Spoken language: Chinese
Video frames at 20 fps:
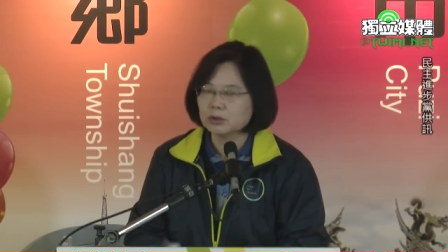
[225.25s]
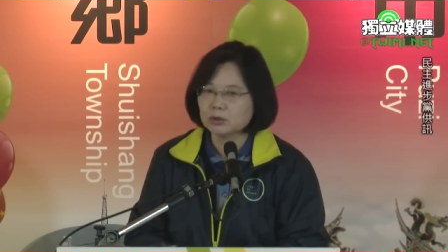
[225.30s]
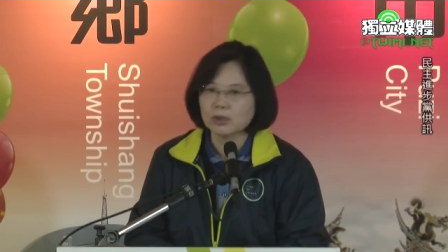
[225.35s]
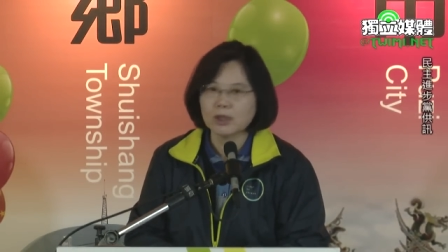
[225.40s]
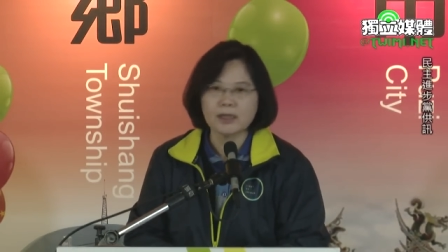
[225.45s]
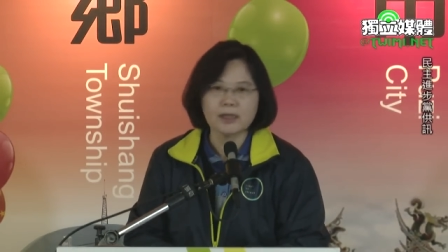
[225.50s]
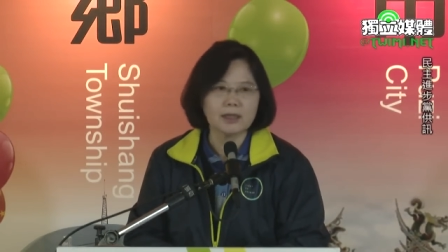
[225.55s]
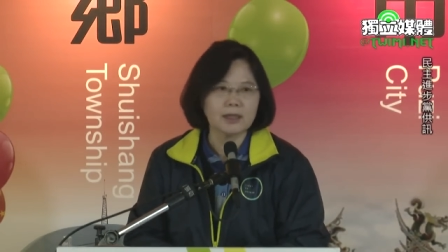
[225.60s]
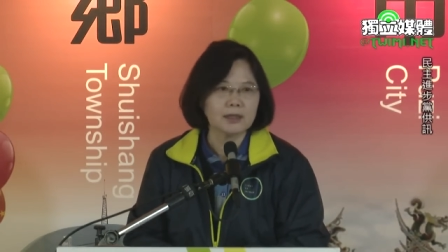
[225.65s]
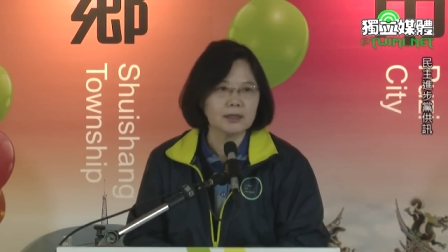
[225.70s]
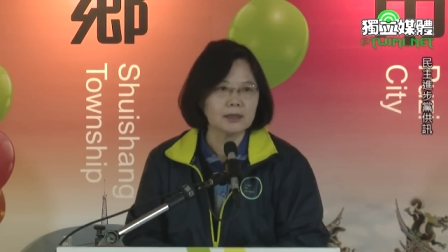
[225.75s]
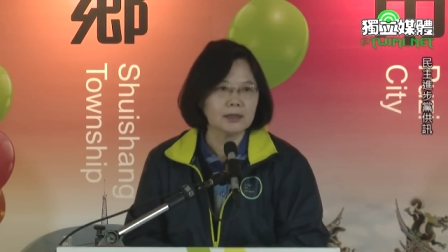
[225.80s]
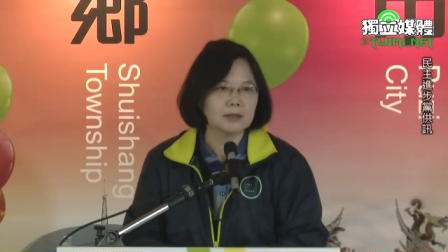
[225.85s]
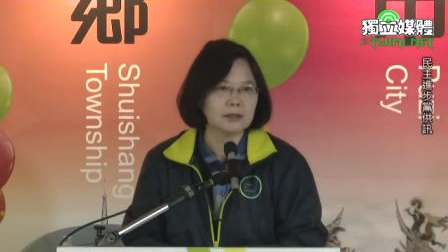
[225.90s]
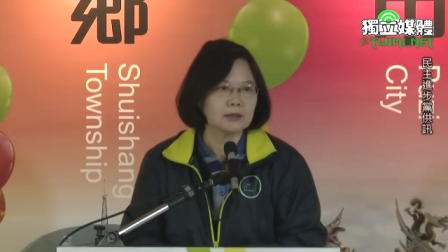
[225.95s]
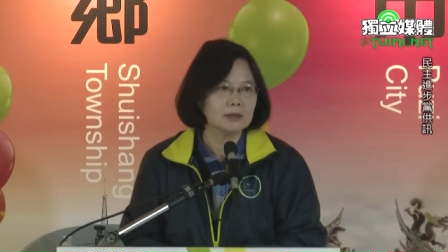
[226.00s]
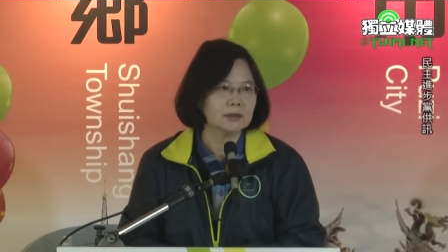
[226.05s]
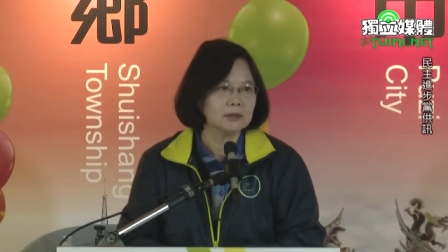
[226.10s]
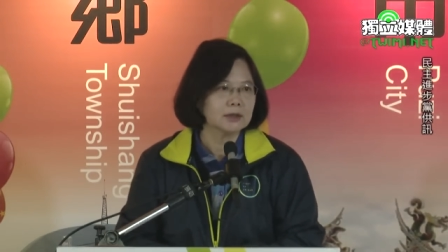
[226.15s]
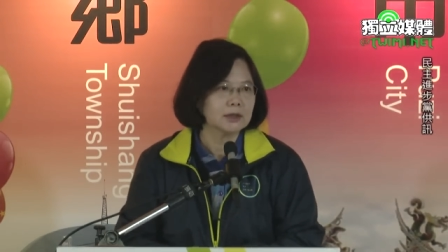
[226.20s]
专业
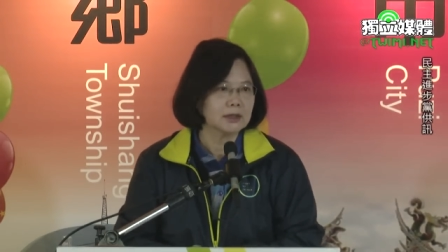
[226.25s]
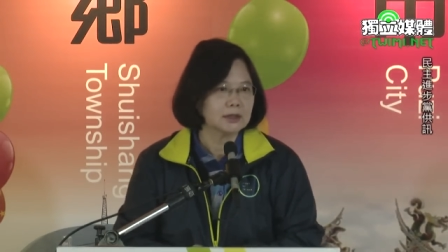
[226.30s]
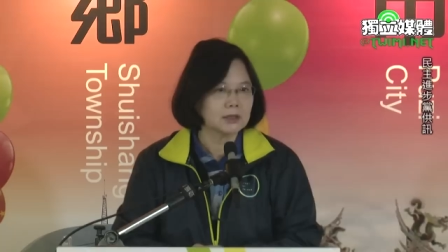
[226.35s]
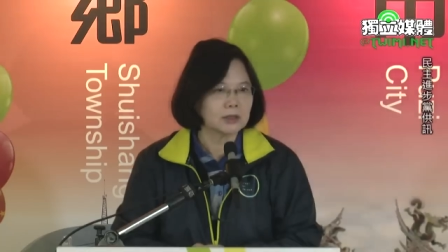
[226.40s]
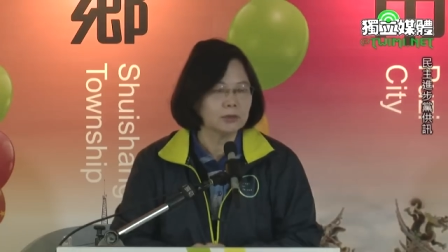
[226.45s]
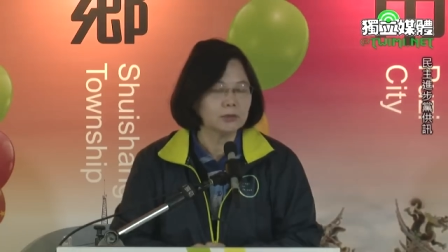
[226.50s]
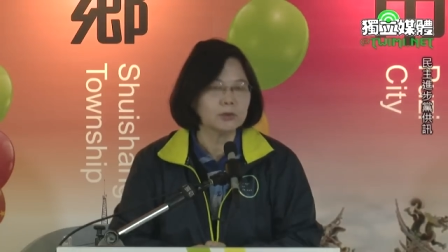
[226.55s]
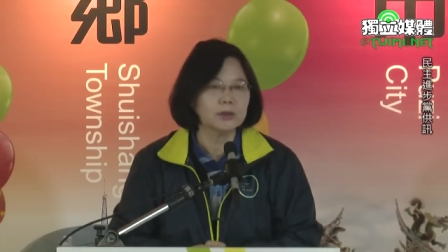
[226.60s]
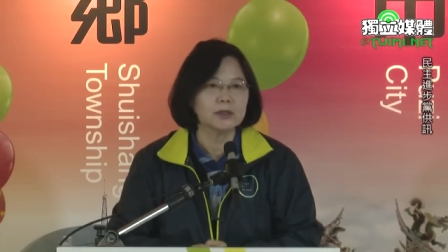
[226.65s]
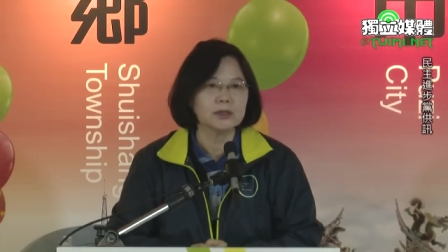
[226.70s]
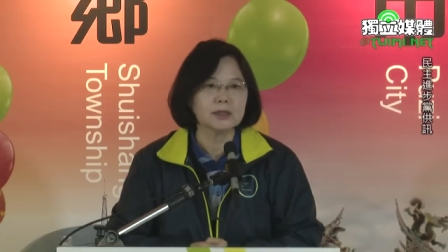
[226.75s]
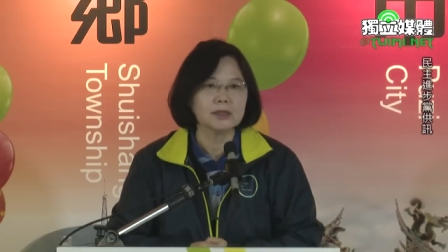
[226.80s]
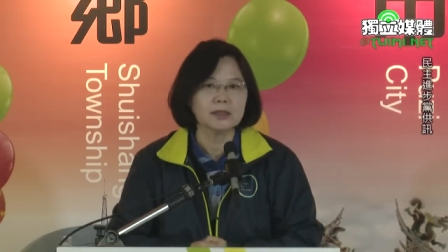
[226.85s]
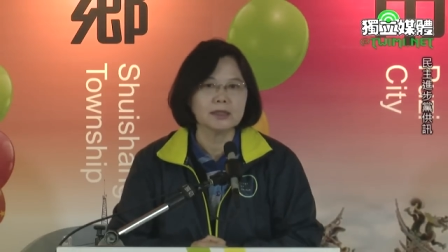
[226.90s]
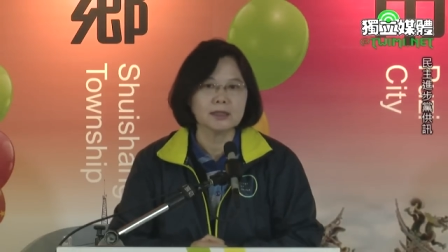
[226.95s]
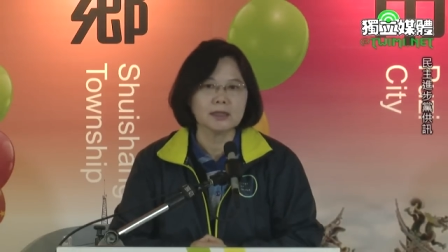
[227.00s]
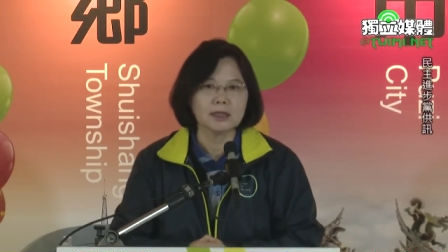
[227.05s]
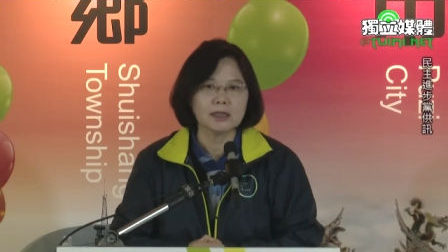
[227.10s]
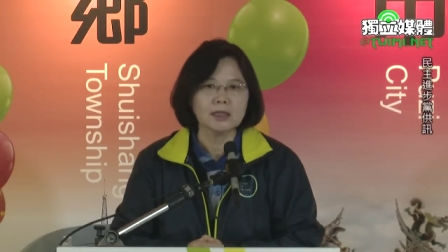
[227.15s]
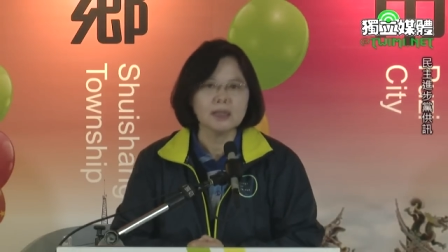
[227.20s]
的这些问题
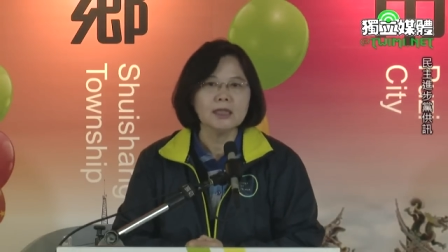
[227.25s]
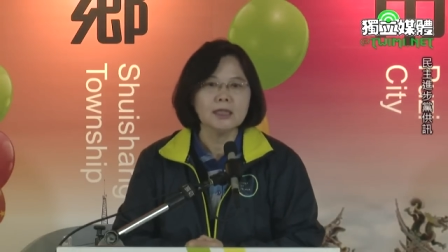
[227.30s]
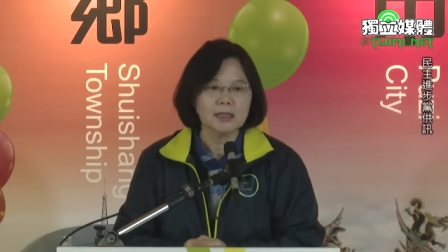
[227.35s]
呢，